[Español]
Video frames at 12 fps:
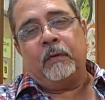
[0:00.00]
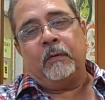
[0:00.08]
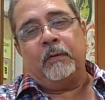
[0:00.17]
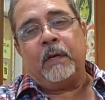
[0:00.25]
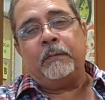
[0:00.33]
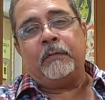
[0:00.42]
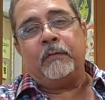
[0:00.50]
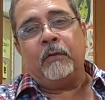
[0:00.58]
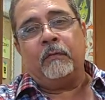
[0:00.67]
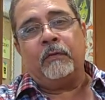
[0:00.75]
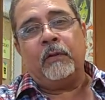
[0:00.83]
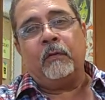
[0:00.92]
una
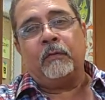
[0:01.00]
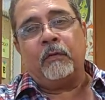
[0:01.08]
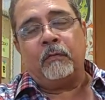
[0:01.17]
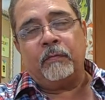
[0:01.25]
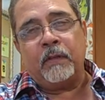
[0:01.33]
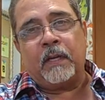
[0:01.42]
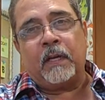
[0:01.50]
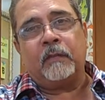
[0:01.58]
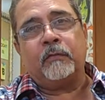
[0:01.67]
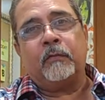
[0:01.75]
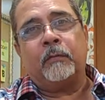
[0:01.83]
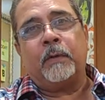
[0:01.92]
visión filosófica
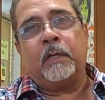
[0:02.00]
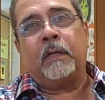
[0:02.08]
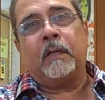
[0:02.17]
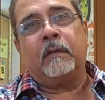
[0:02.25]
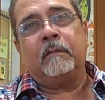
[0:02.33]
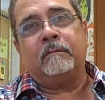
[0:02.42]
sobre